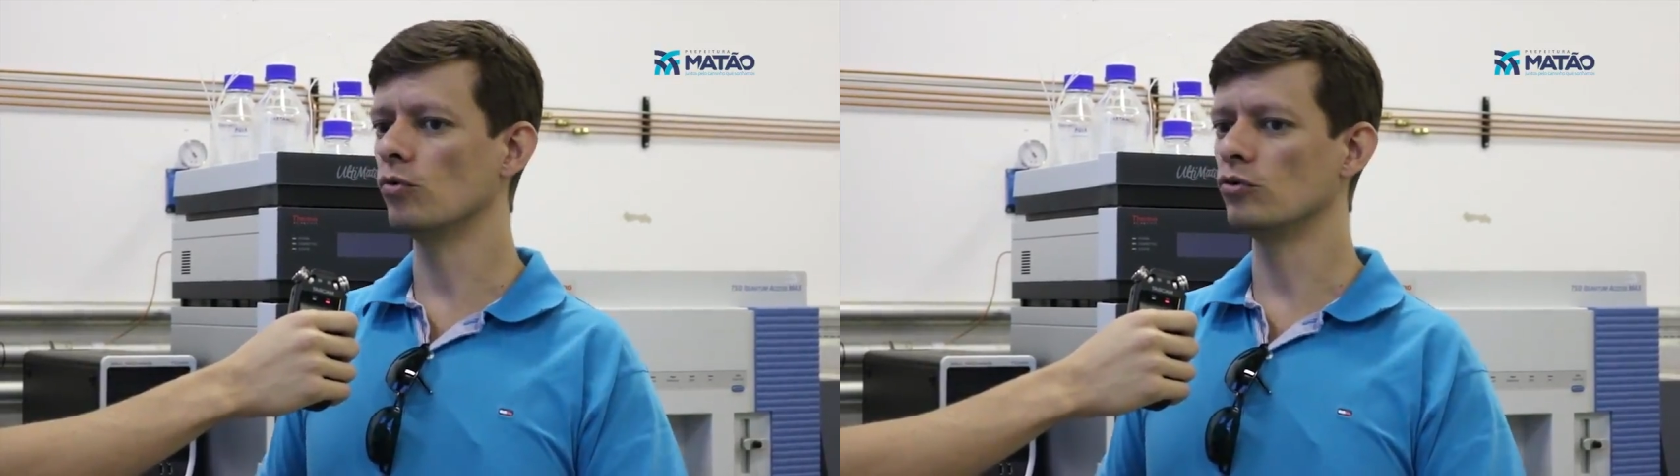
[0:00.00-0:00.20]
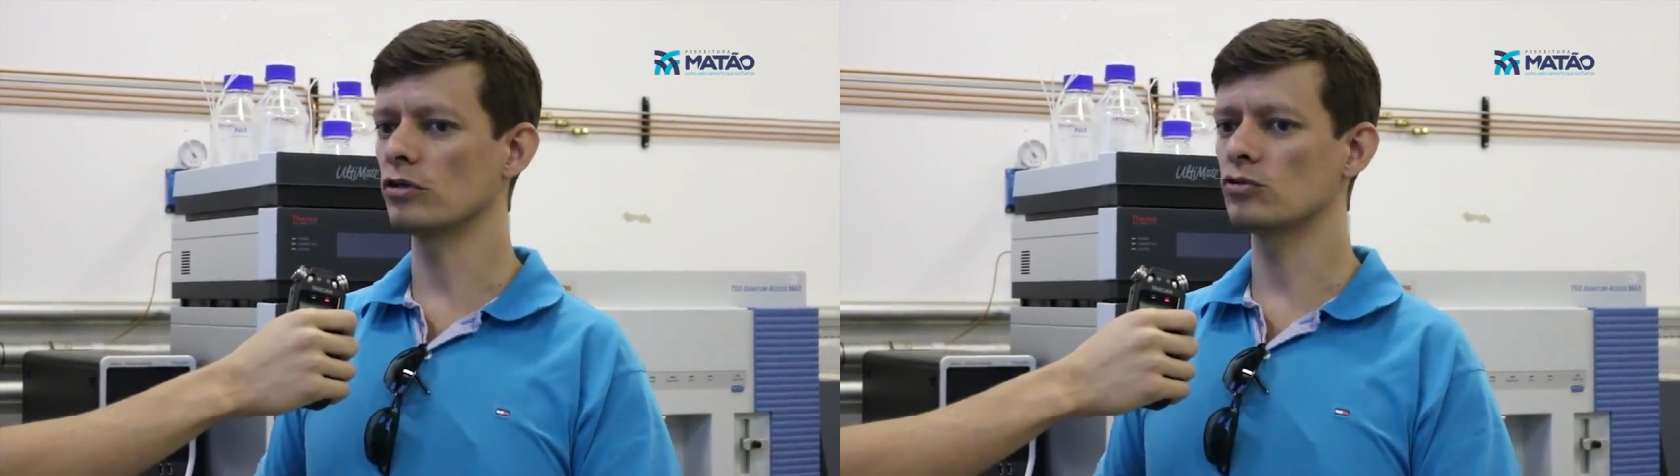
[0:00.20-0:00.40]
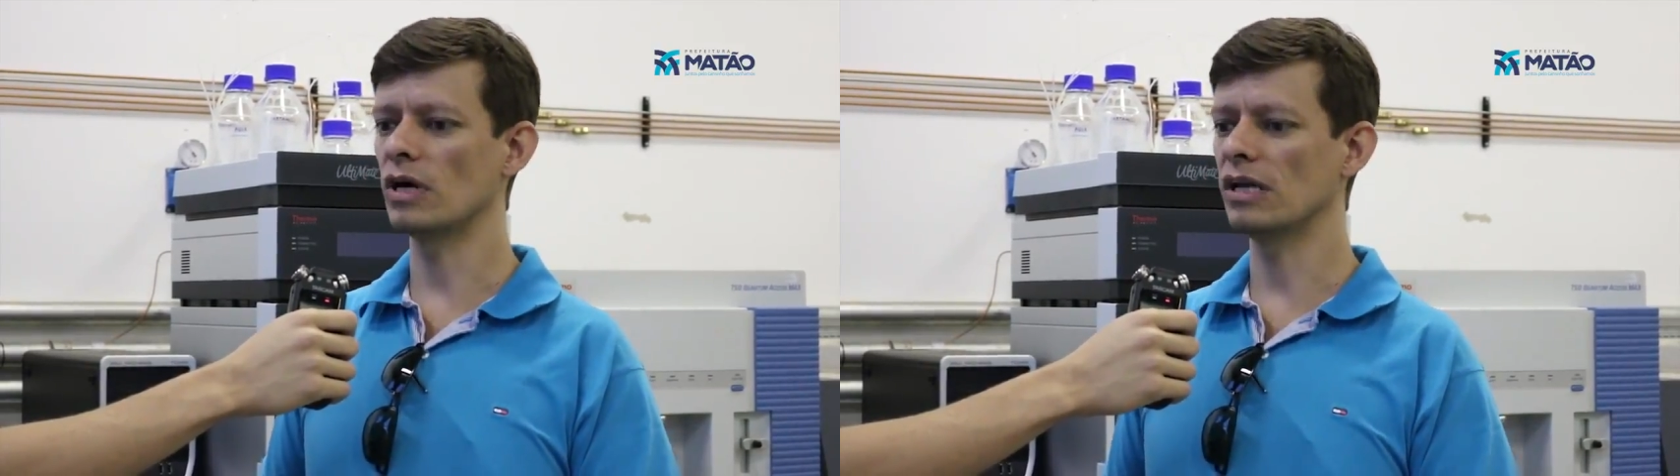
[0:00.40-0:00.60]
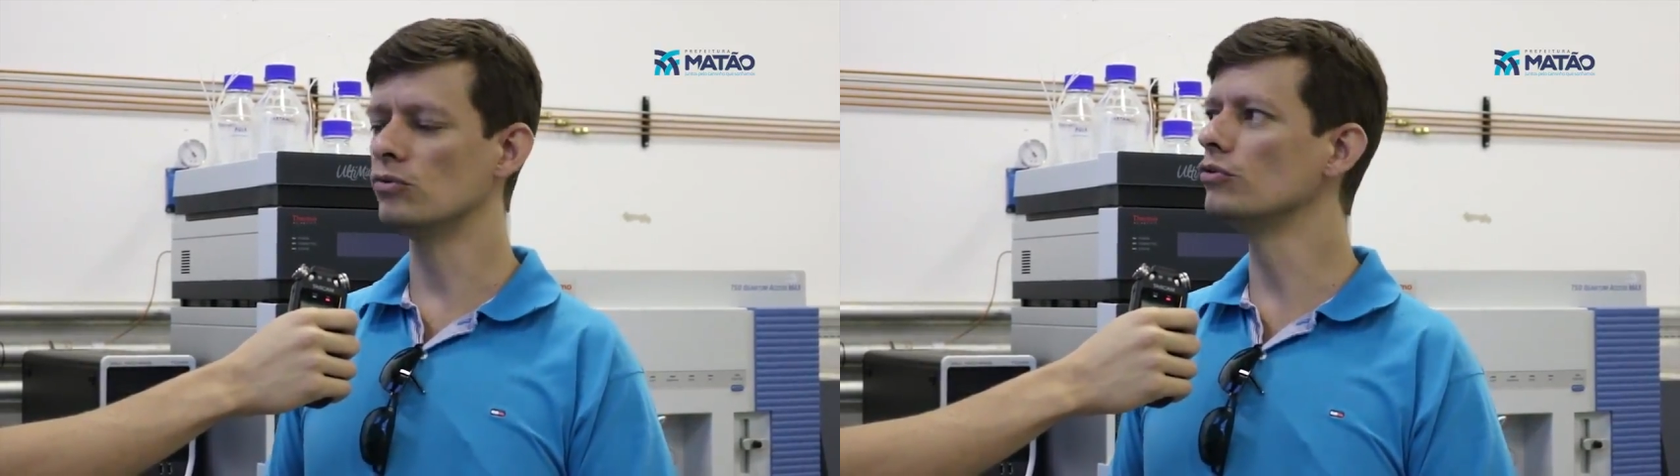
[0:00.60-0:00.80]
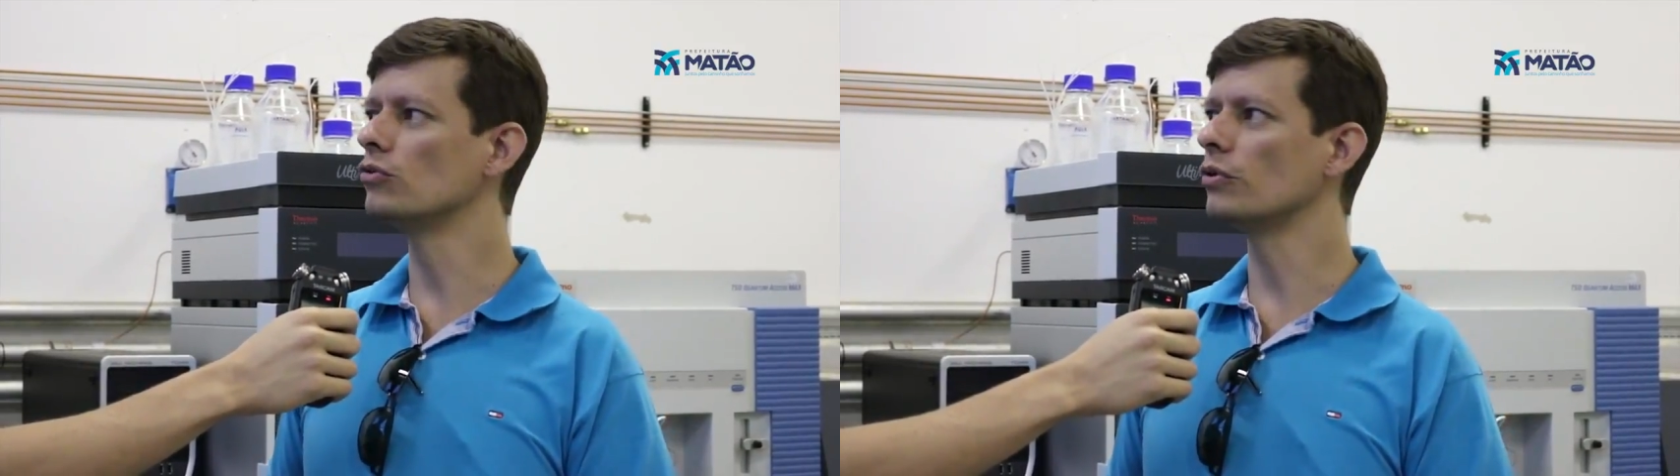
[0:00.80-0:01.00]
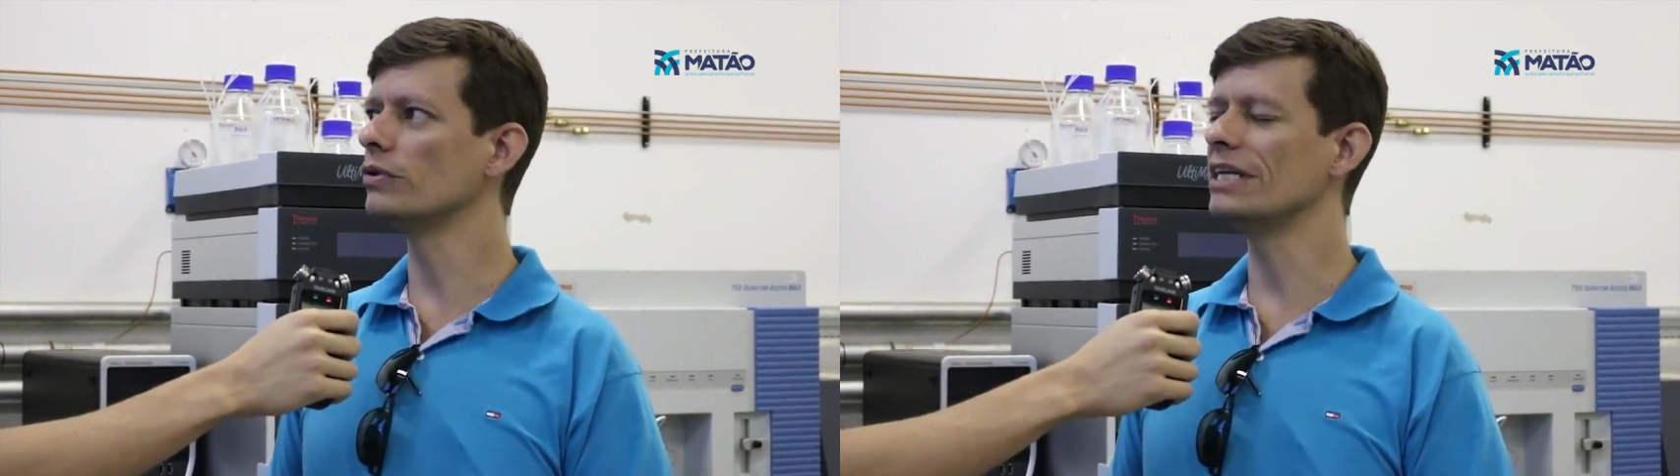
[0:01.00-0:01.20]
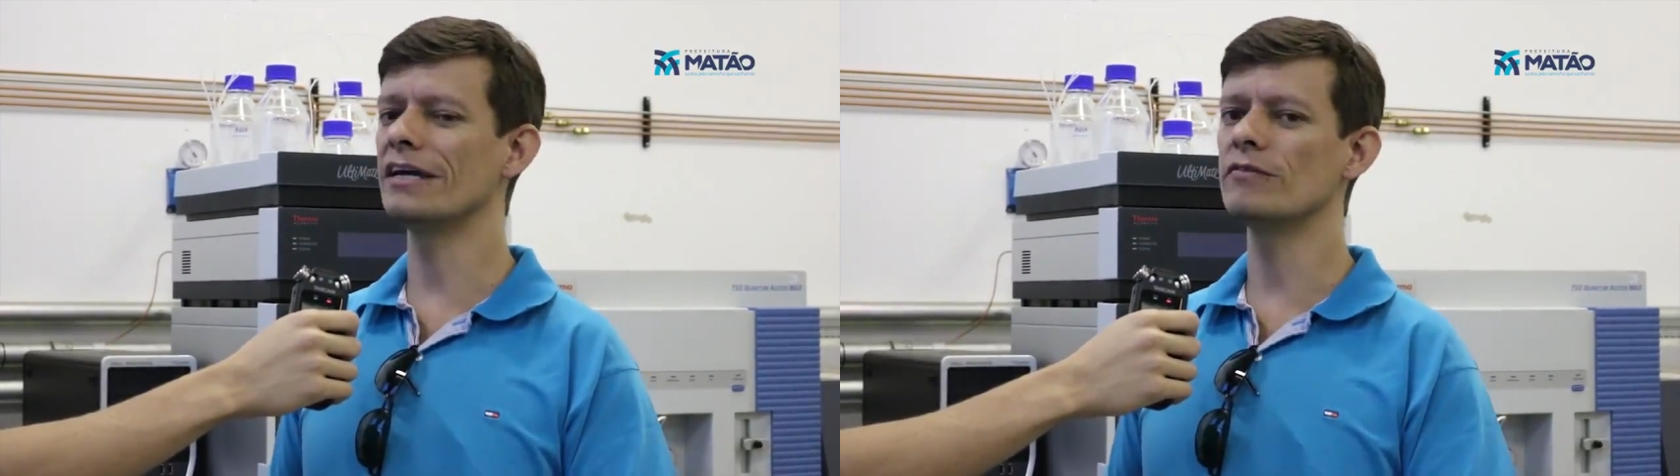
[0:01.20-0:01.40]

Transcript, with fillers: O nosso aluno, quando ele é